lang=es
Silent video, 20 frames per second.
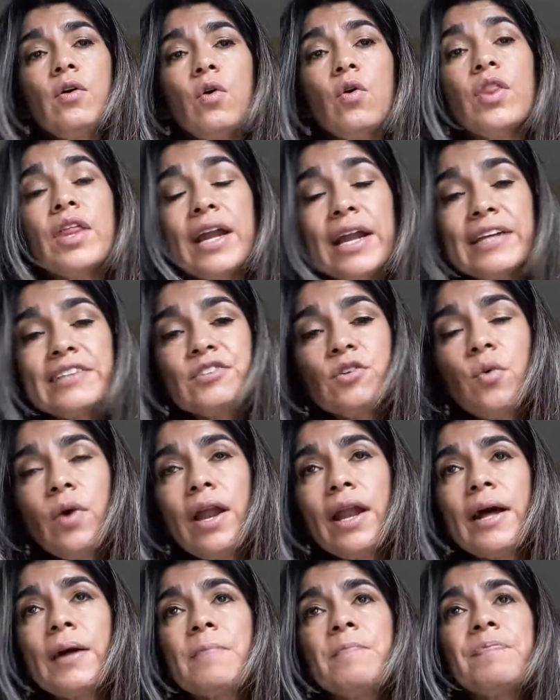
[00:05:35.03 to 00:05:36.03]
o de la
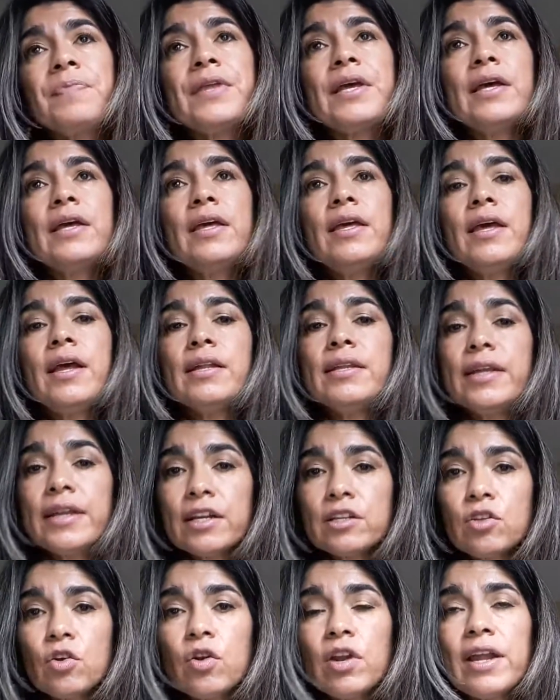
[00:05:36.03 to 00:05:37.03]
escuela y el
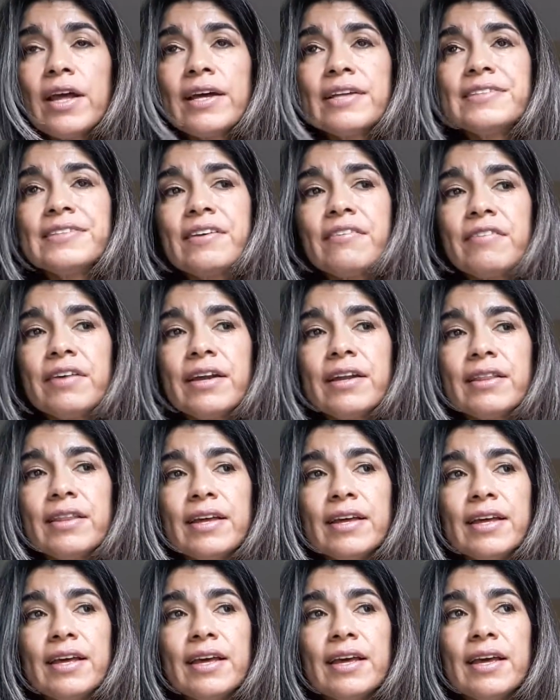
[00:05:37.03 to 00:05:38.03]
director le hace ver
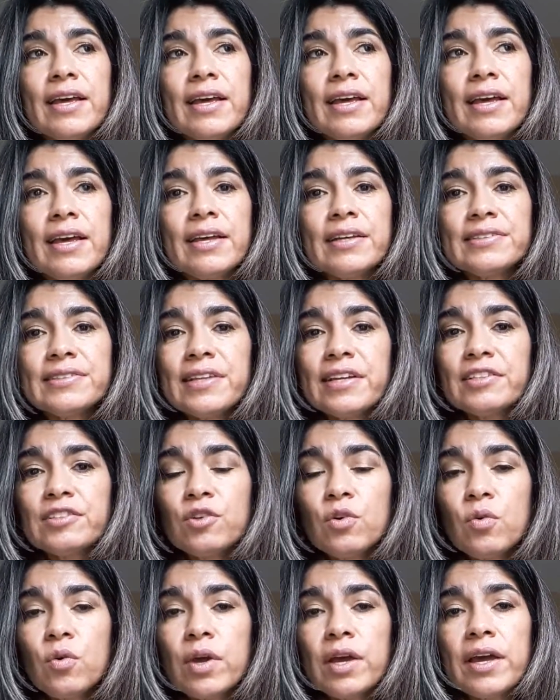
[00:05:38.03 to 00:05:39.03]
de que esta
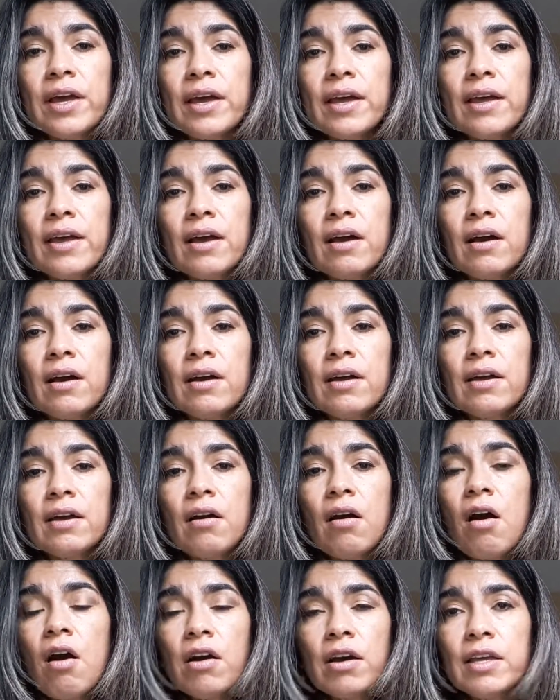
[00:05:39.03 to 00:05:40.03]
es que
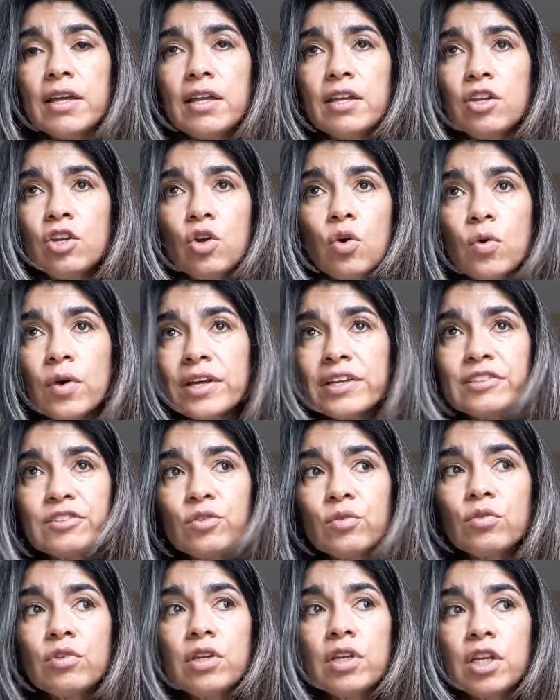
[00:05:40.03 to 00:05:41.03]
Augie no
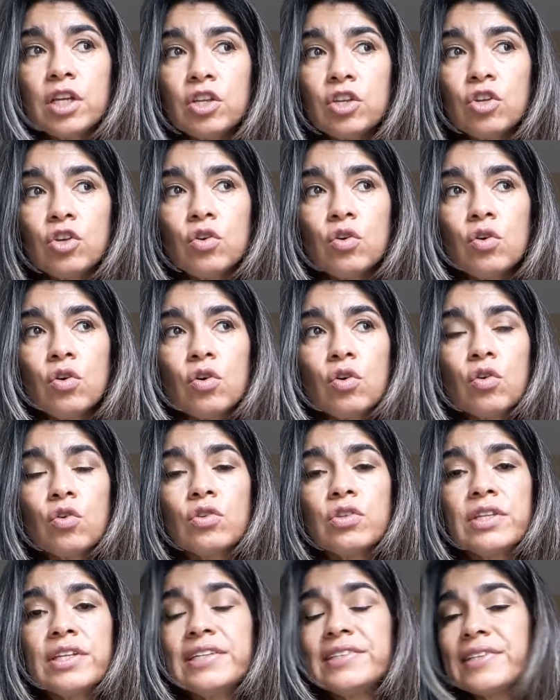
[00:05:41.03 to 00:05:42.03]
es un niño
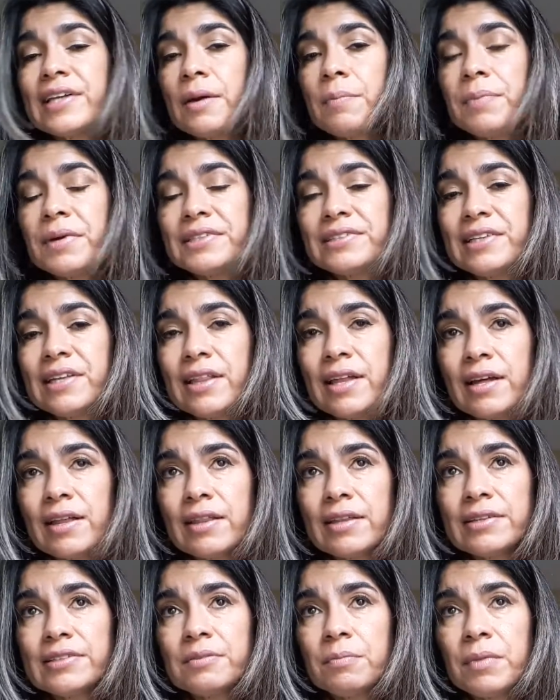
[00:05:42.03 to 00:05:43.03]
con
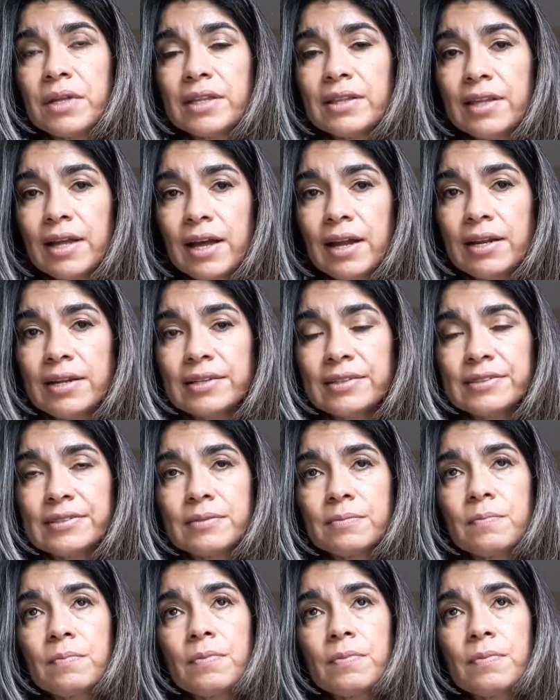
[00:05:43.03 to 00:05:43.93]
discapacidades mentales.